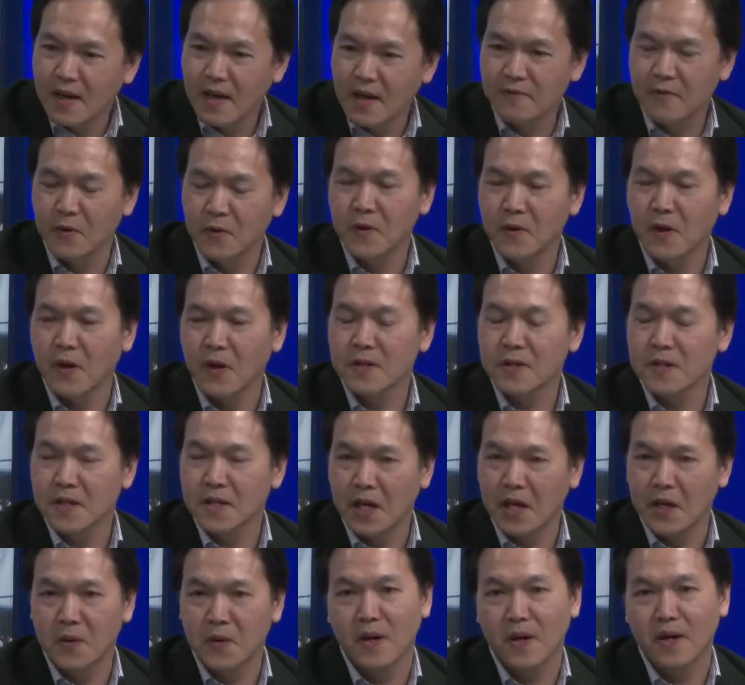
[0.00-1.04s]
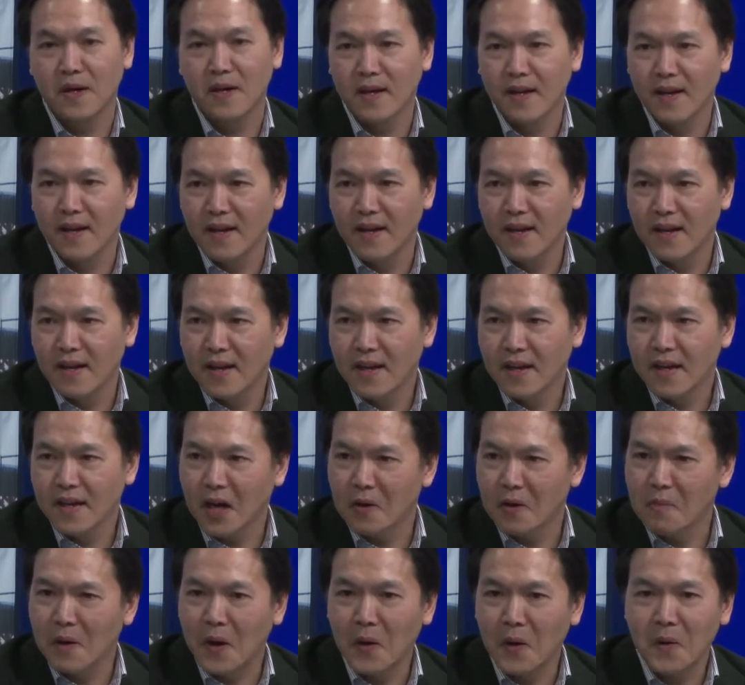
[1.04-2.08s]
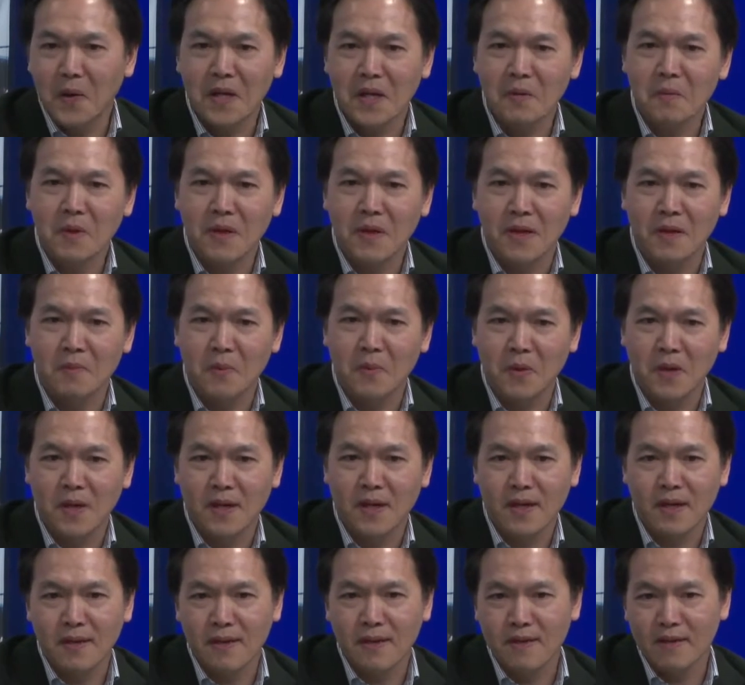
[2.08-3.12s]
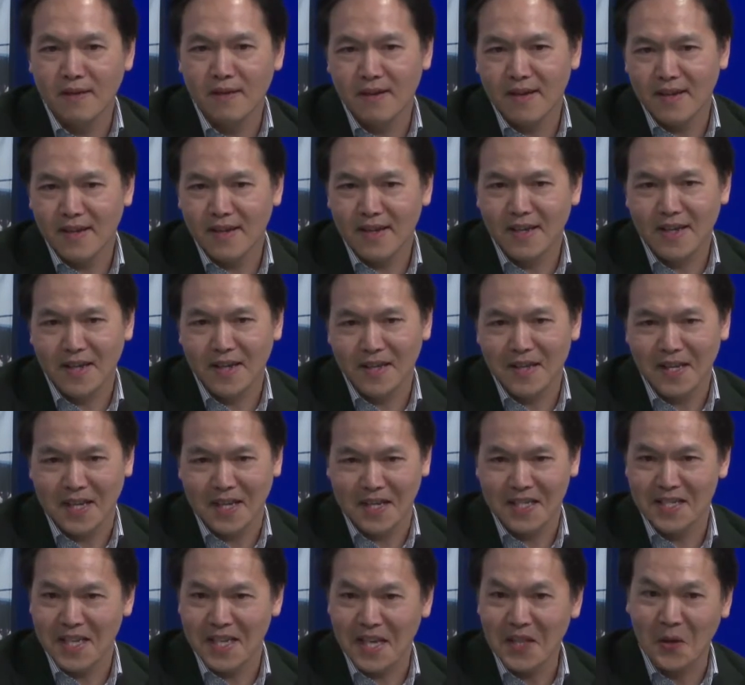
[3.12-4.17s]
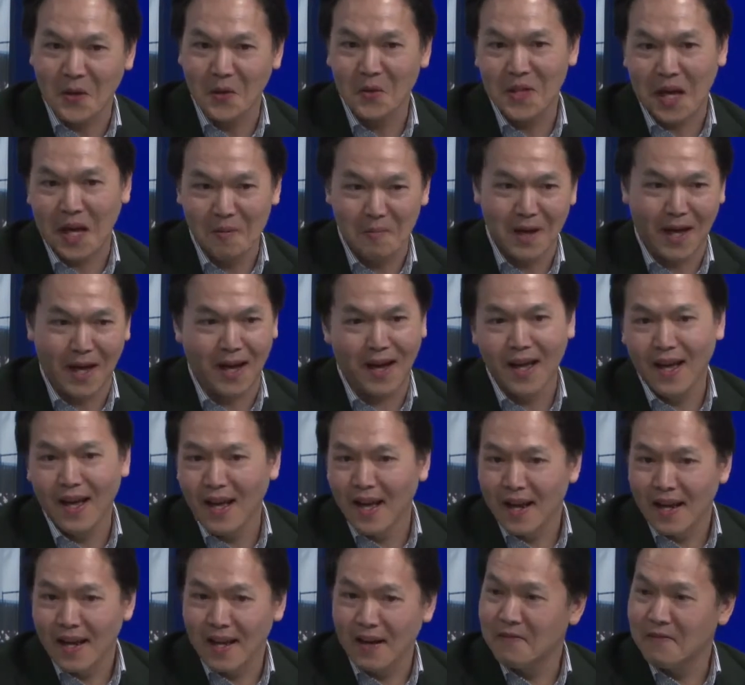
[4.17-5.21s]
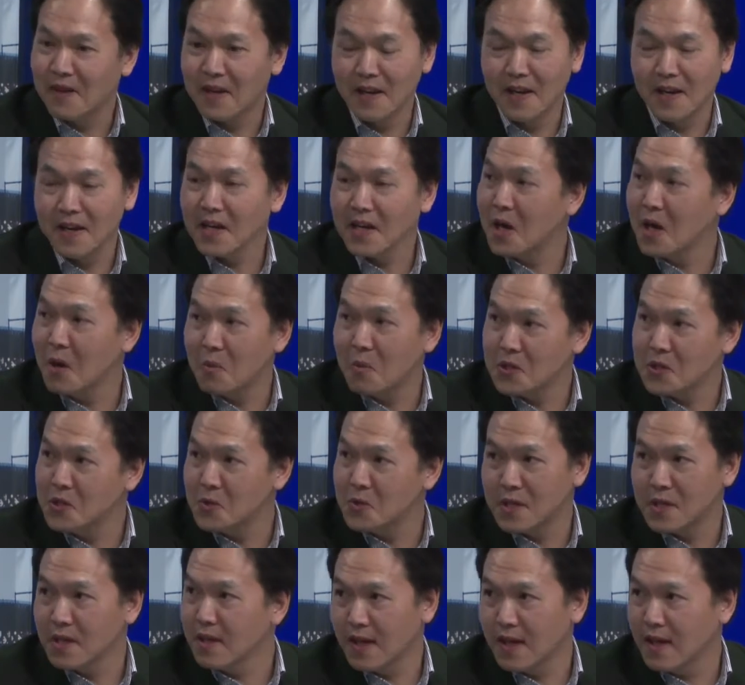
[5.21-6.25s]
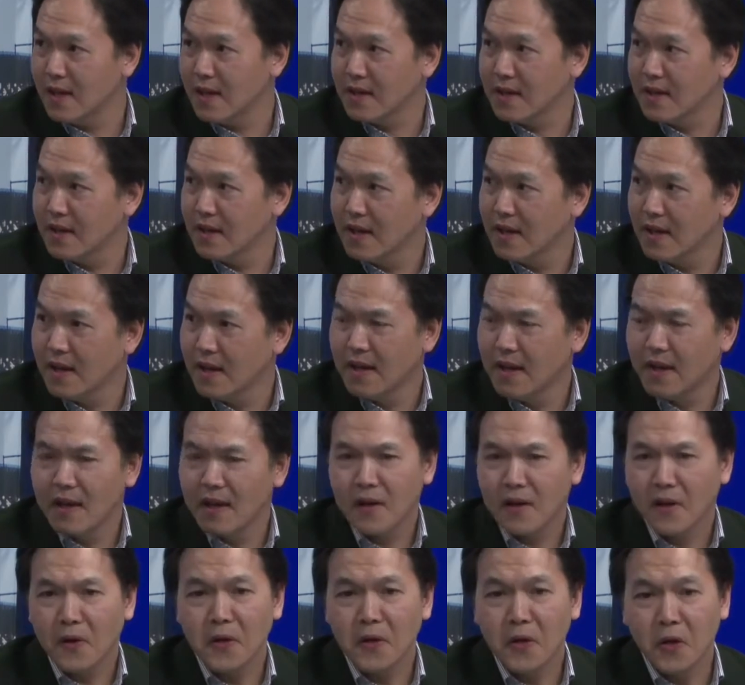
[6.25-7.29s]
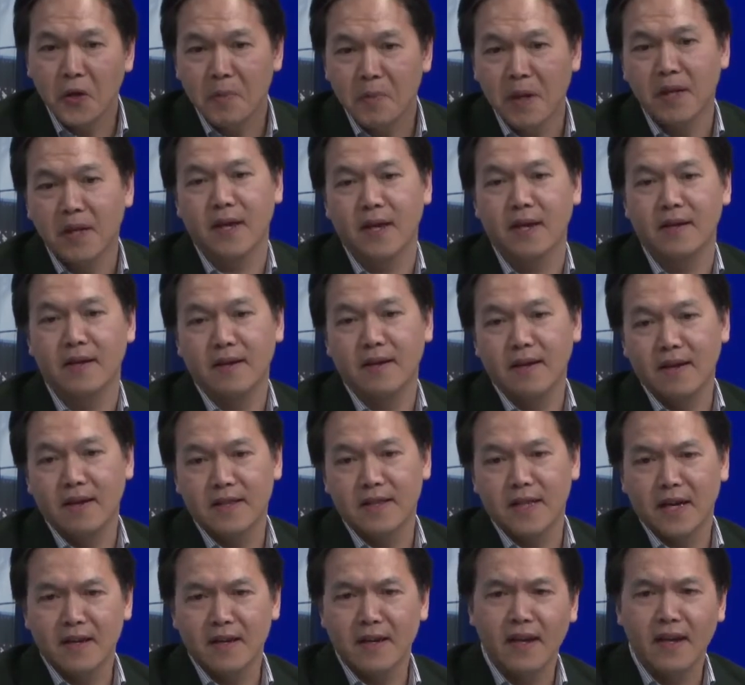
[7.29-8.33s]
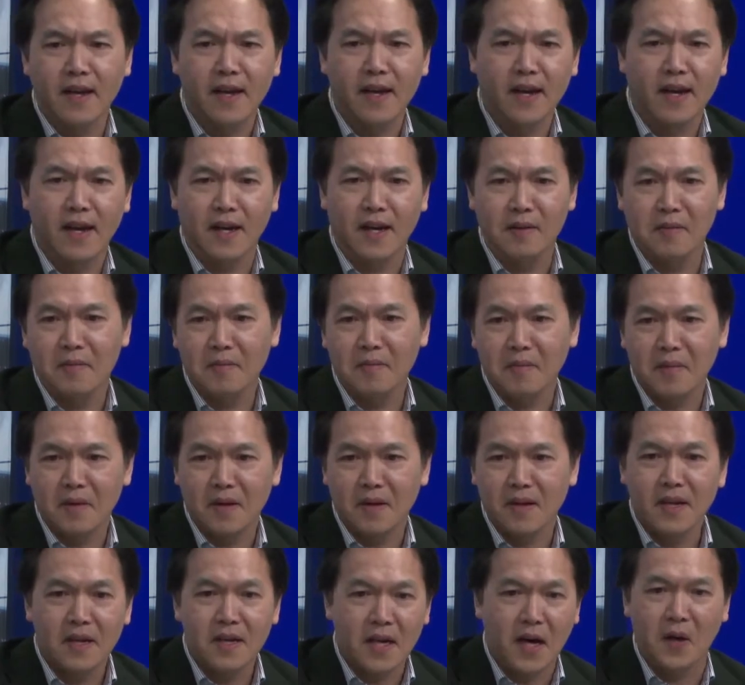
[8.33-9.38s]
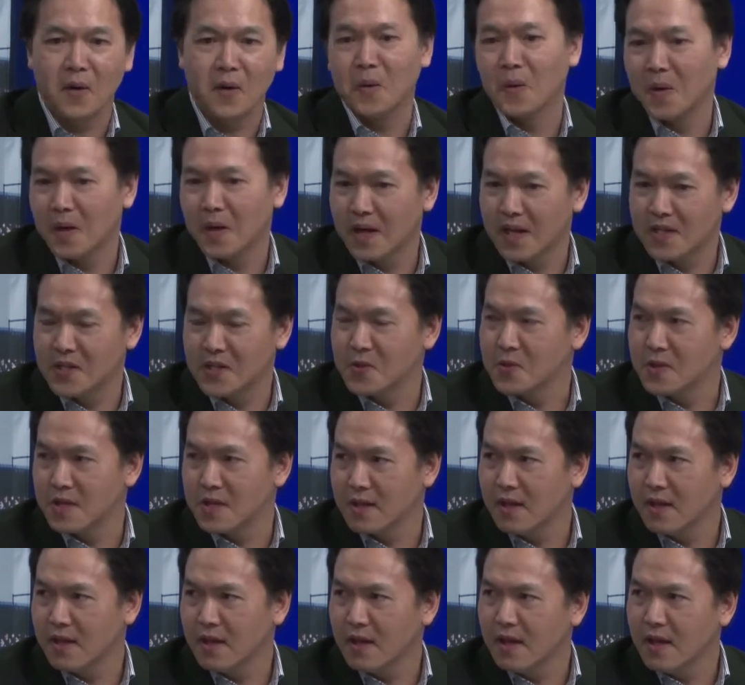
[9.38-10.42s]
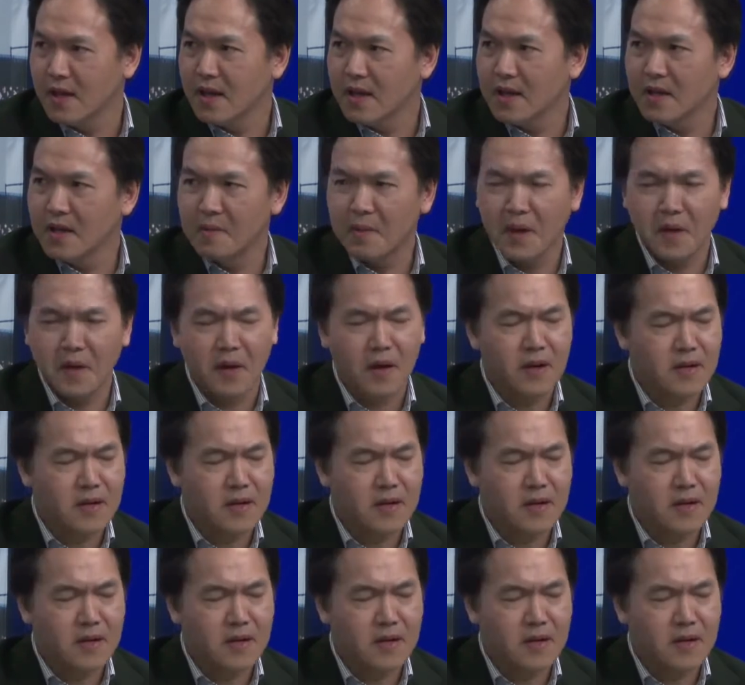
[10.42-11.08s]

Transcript: lê vũ nói từ đầu á cao máu nó giống như là một cái cái ờ, kẻ sát, sát thủ thầm lặng à. à, phần lớn không có triệu chứng gì hết à. có nhiều bệnh nhân người ta cứ nghĩ rằng là nhức đầu là triệu chứng à. nhưng mà cái